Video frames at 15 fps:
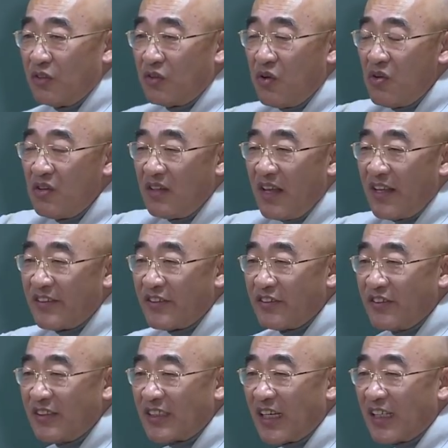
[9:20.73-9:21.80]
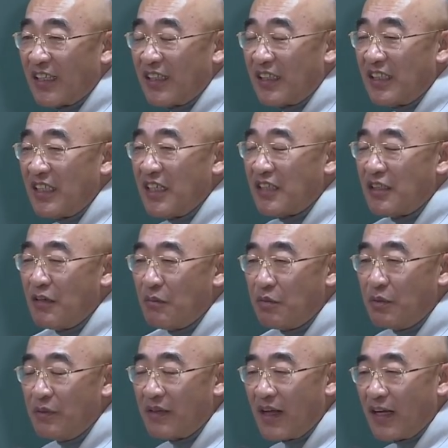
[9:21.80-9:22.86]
속 내적은 자기 띠의 성품을